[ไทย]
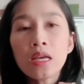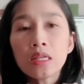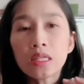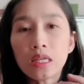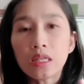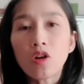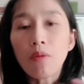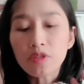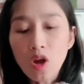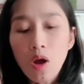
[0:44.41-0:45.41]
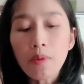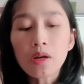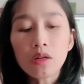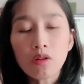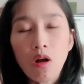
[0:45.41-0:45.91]
สิ่งที่ก๊อฟชอบก็
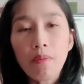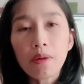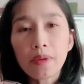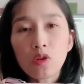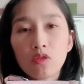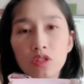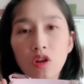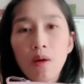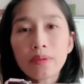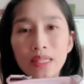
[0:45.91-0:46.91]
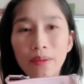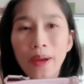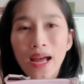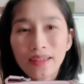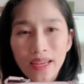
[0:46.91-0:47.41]
คือก๊อฟเป็นคนชอบสี
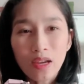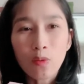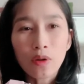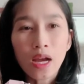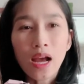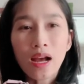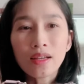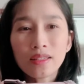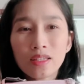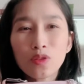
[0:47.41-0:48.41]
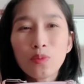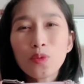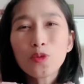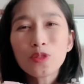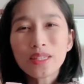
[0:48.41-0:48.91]
พาสเทลนะคะสีชม
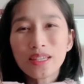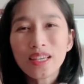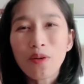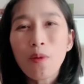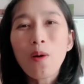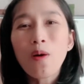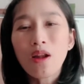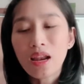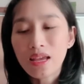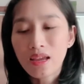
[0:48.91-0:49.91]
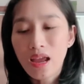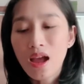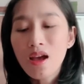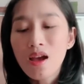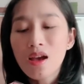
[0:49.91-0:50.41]
พูสีเขียวอ่อนอะไรอย่างเงี้ย
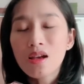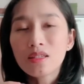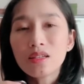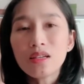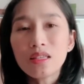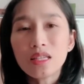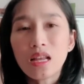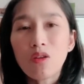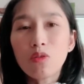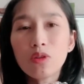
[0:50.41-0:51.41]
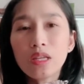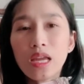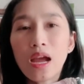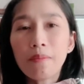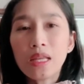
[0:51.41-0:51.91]
ซึ่งจริงๆแล้วรุ่น
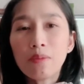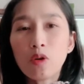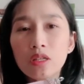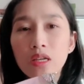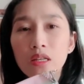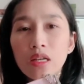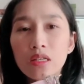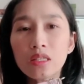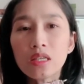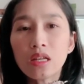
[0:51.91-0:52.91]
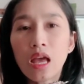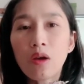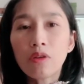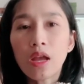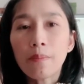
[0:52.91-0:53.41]
เนี้ยมินิพอเชตเนี่ยจริง ๆ แล้ว
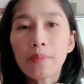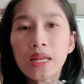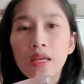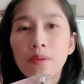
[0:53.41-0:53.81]
เนี่ยไม่ได้